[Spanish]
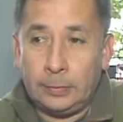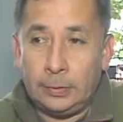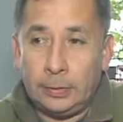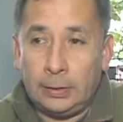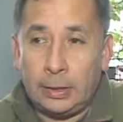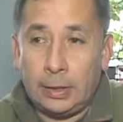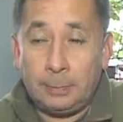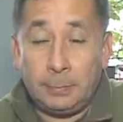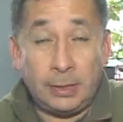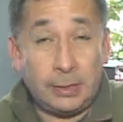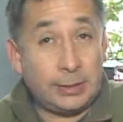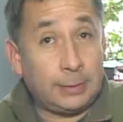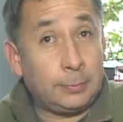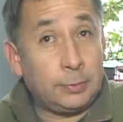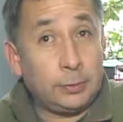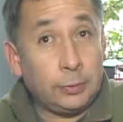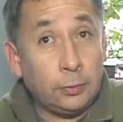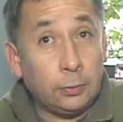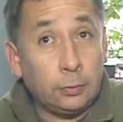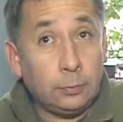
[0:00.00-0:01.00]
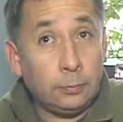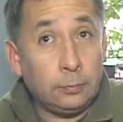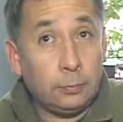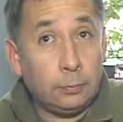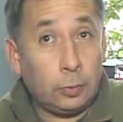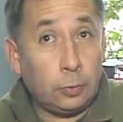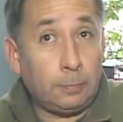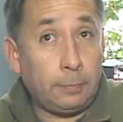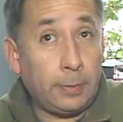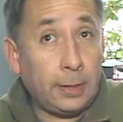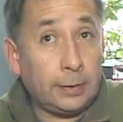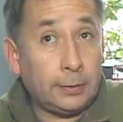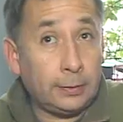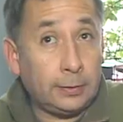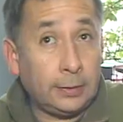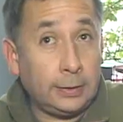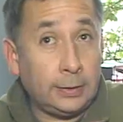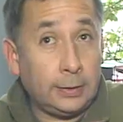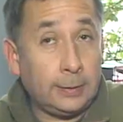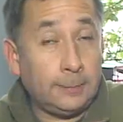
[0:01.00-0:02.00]
la percepción por
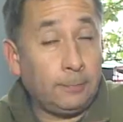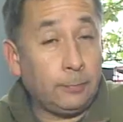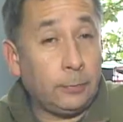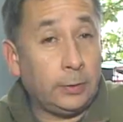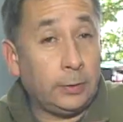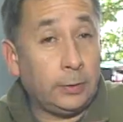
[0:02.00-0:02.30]
parte